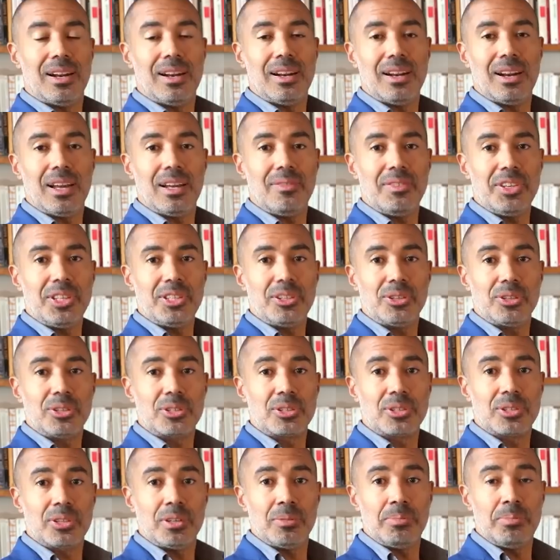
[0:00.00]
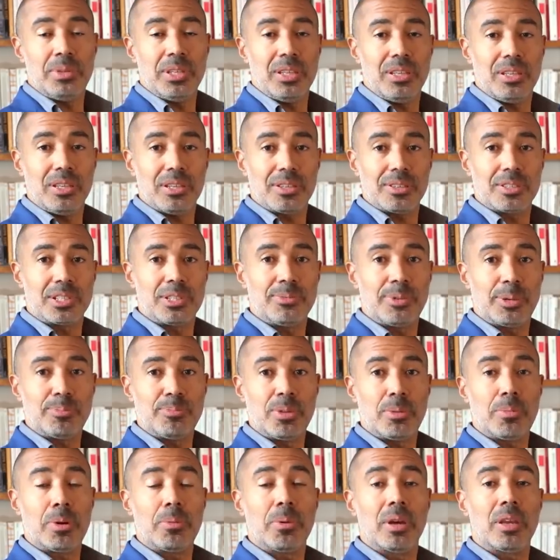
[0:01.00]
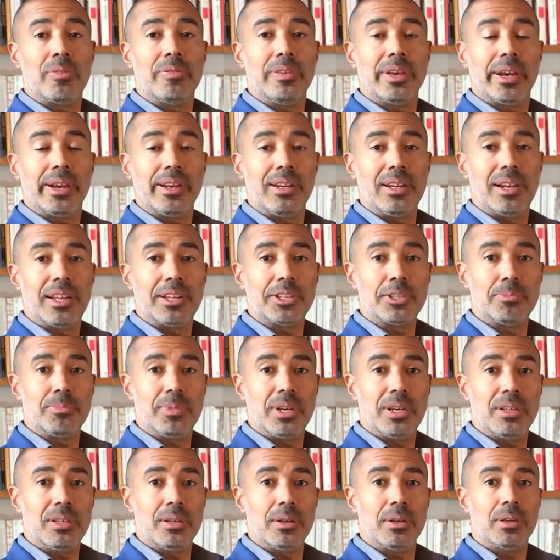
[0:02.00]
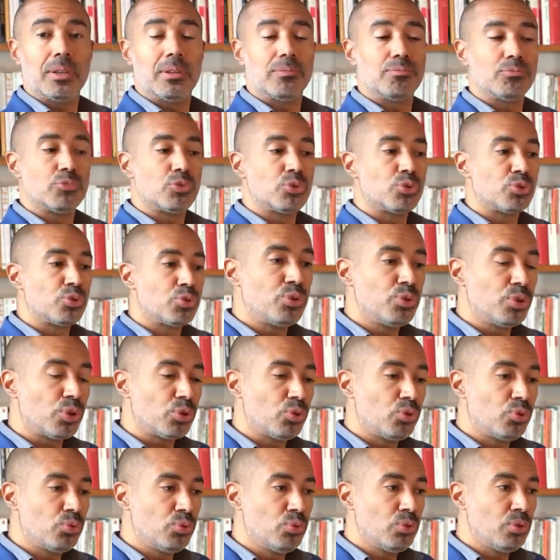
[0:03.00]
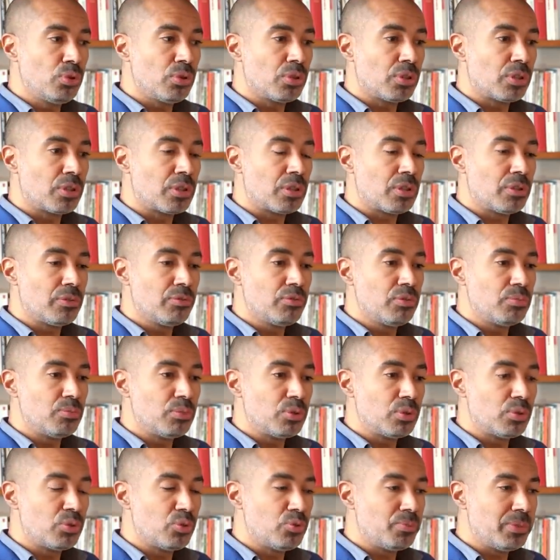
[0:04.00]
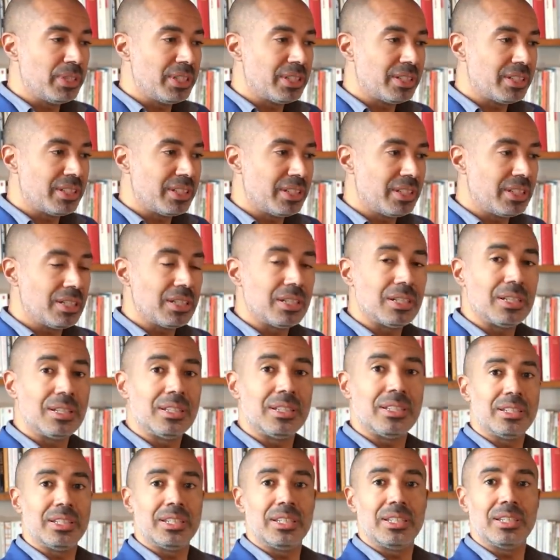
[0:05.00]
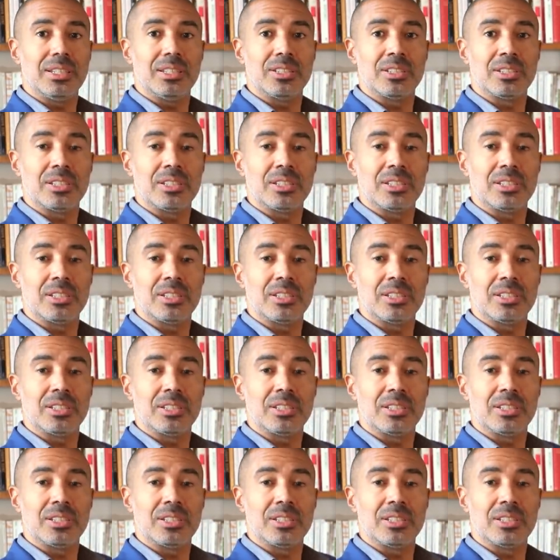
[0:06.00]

La vidéoscopie, c'est votre moment préféré de la semaine, surtout quand vous me soumettez des